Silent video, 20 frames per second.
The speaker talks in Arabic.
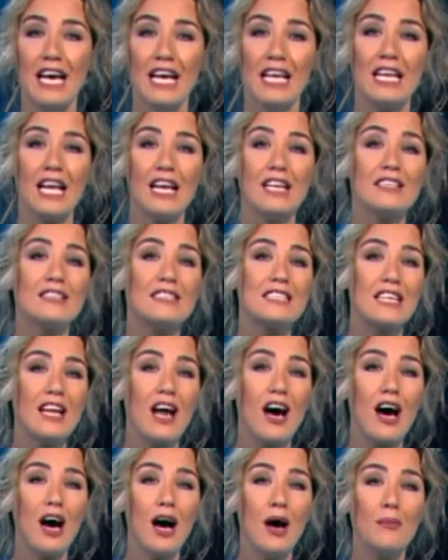
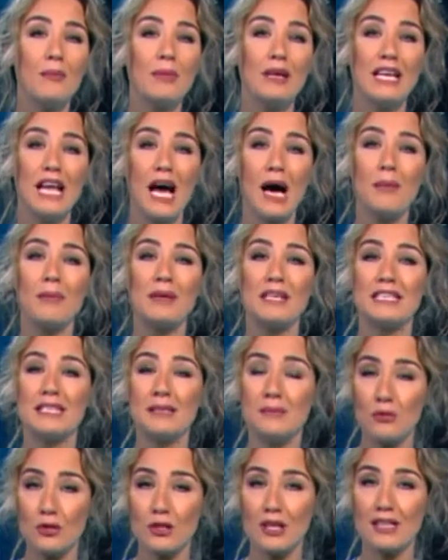للانطلاق بلعبة
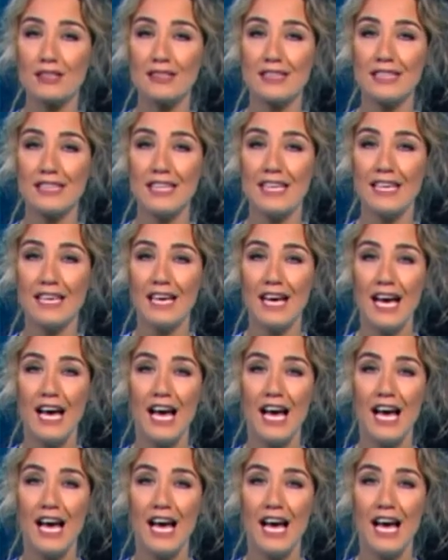ديمقراطية